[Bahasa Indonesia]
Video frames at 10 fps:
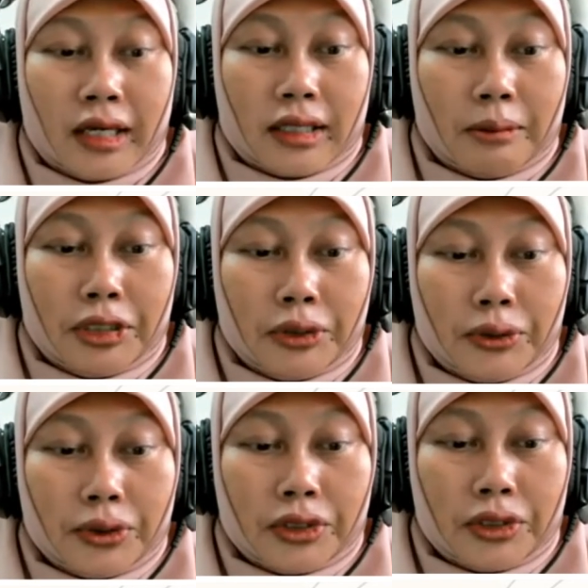Nah,
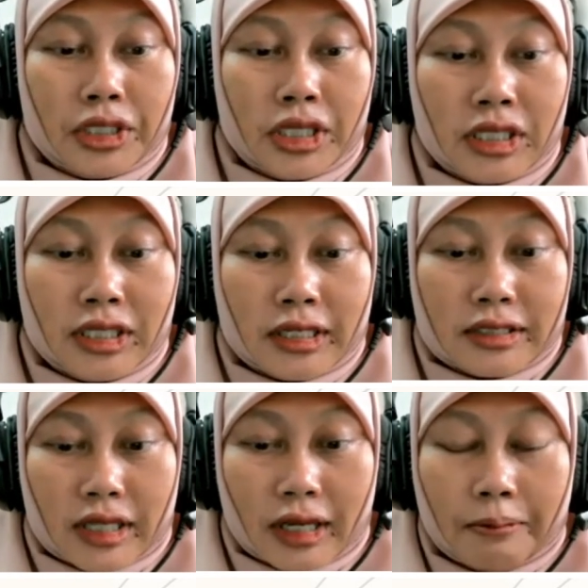bentuk lini dan
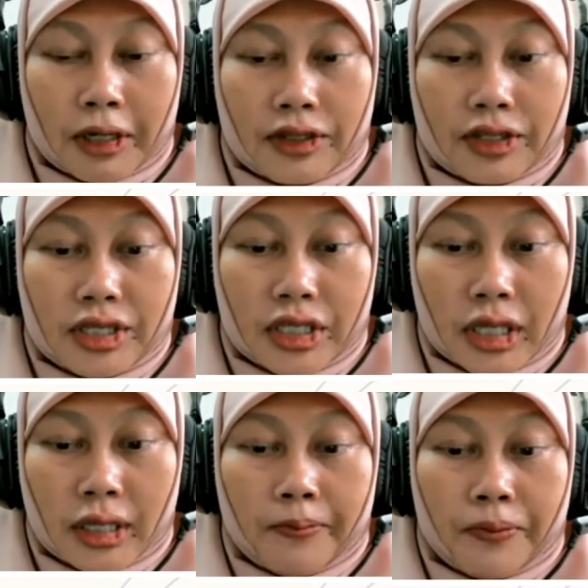staff
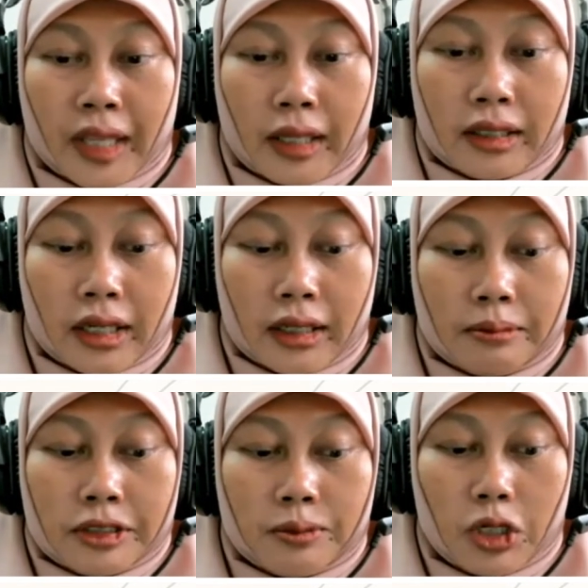artinya
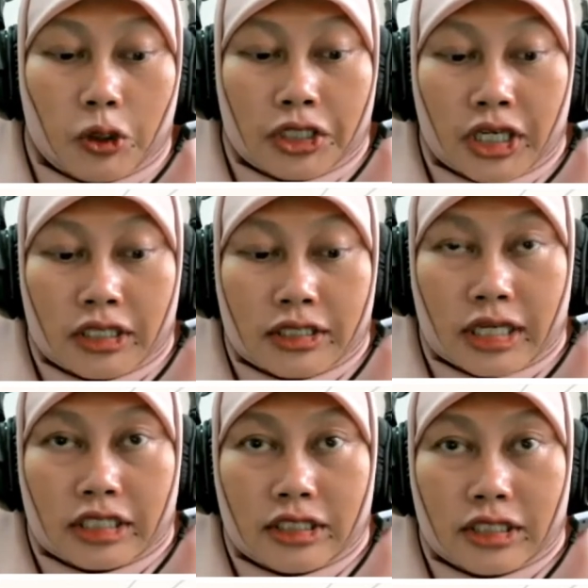dalam sebuah
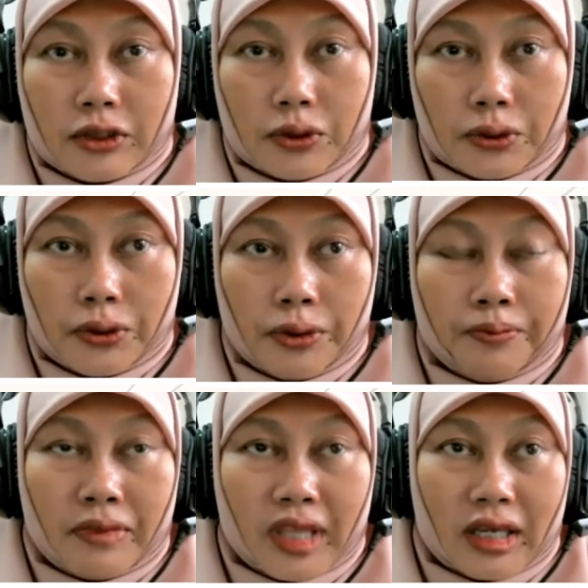organisasi itu
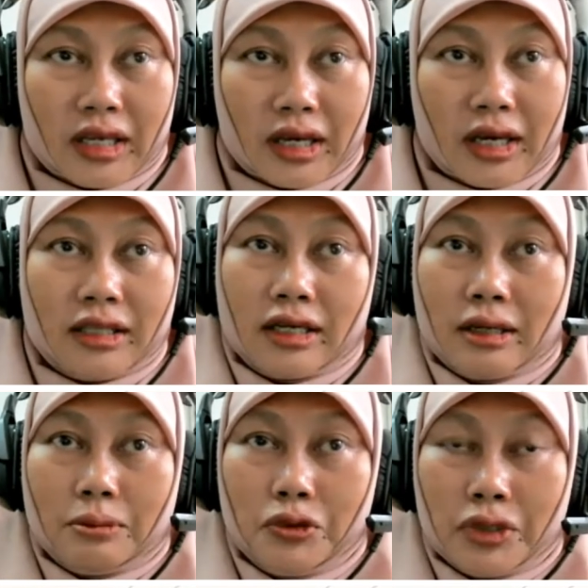ada
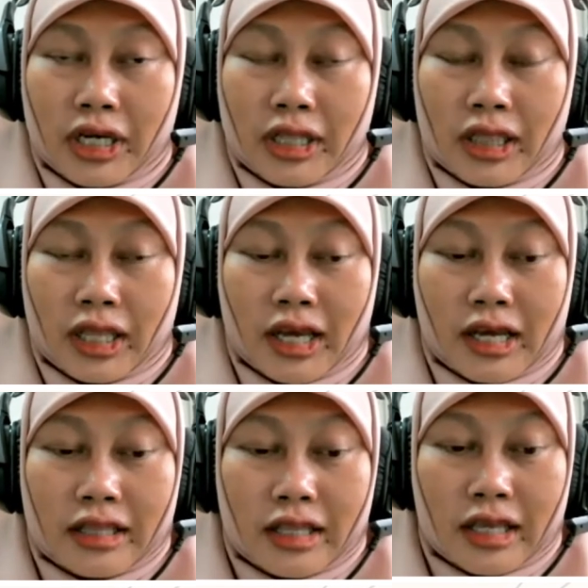gabungan,
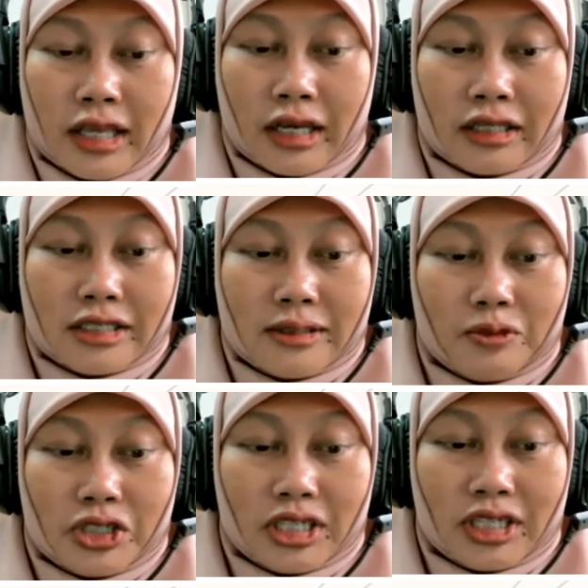ada yang
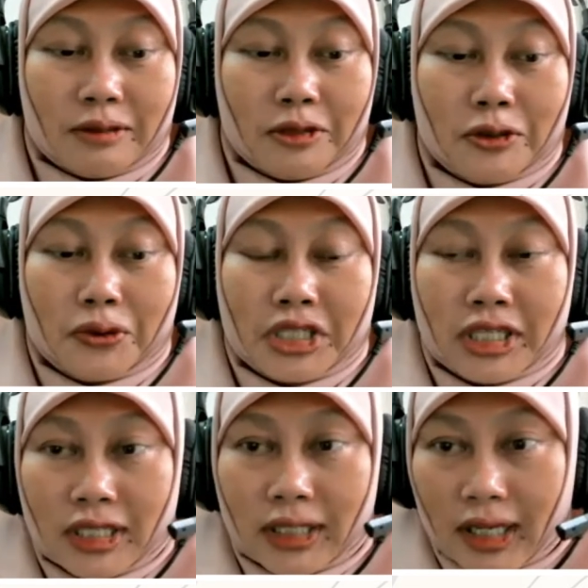disebut dengan bentuk
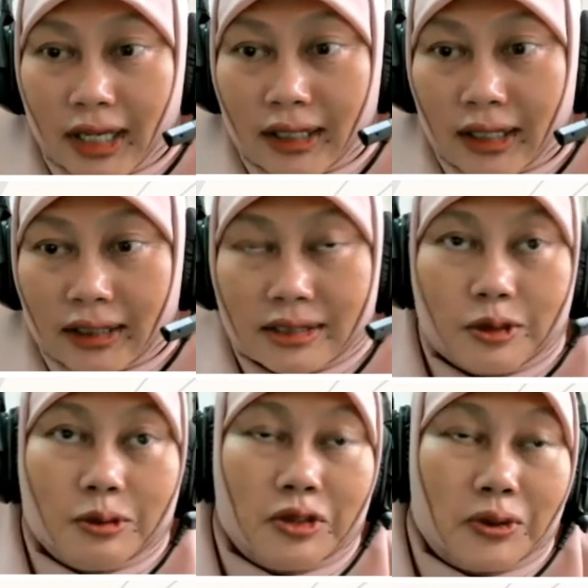lininya, ada yang
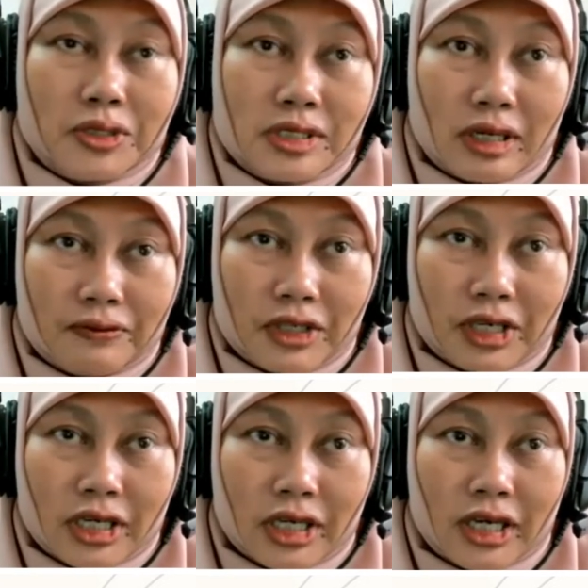disebut bentuk
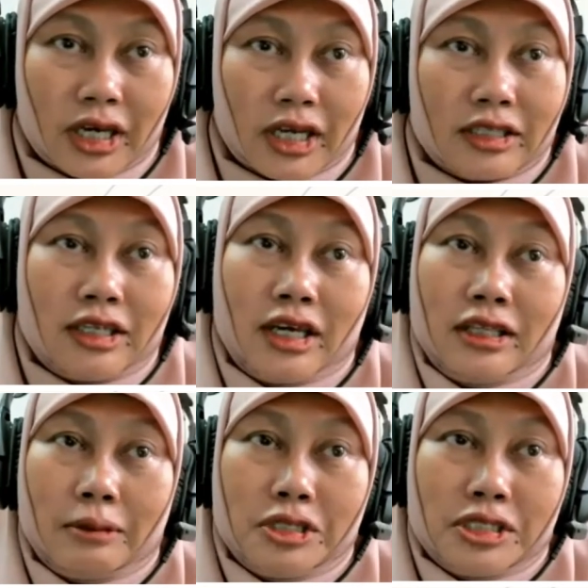stafnya. Artinya
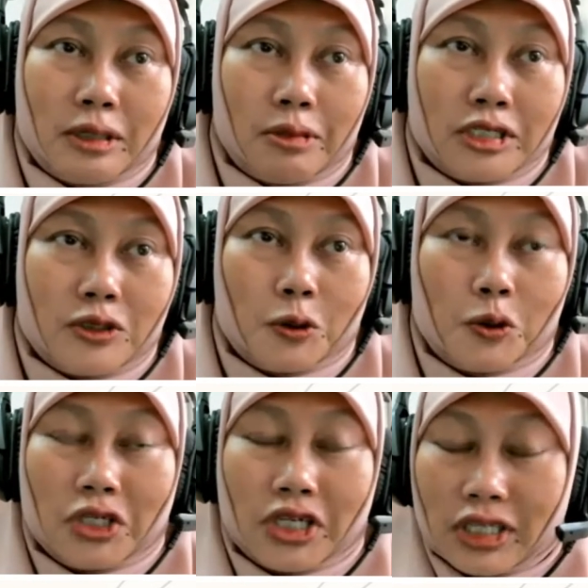ada pejabat
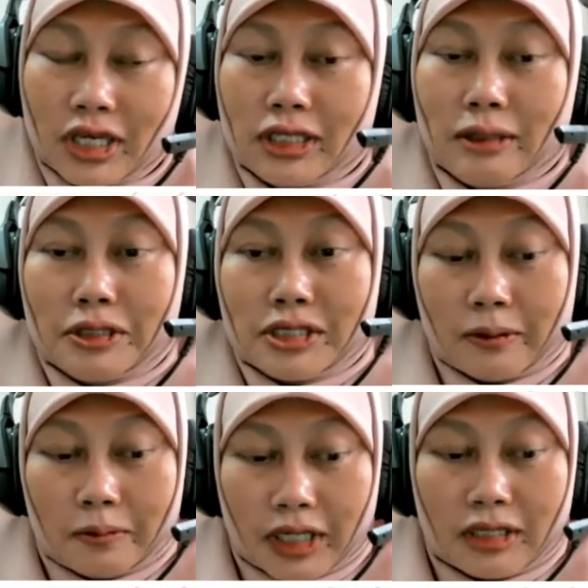strukturalnya, ada
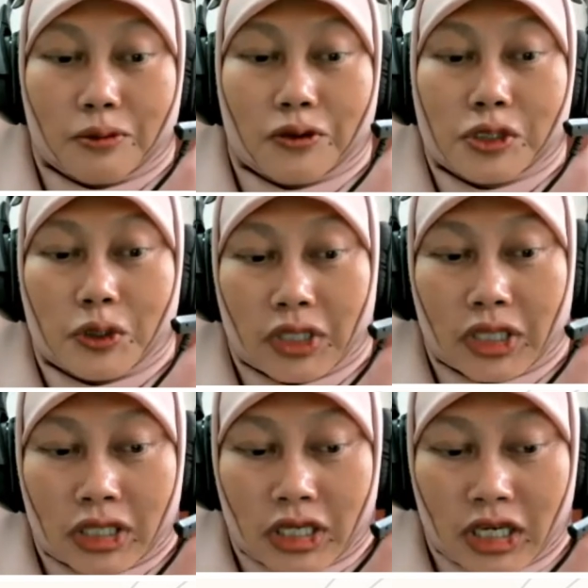pejabat
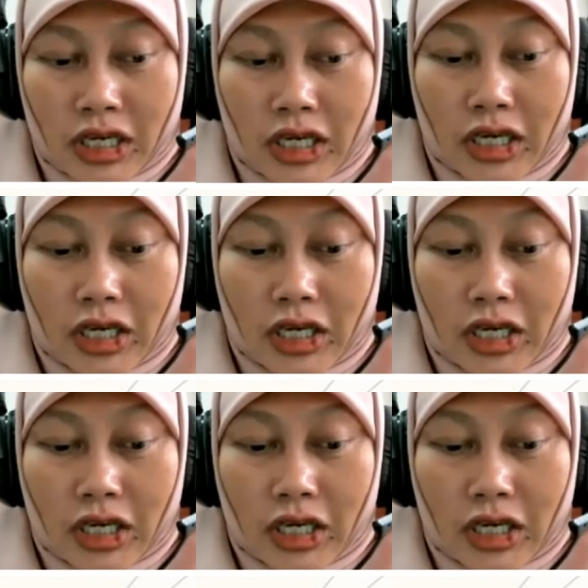fungsionalnya.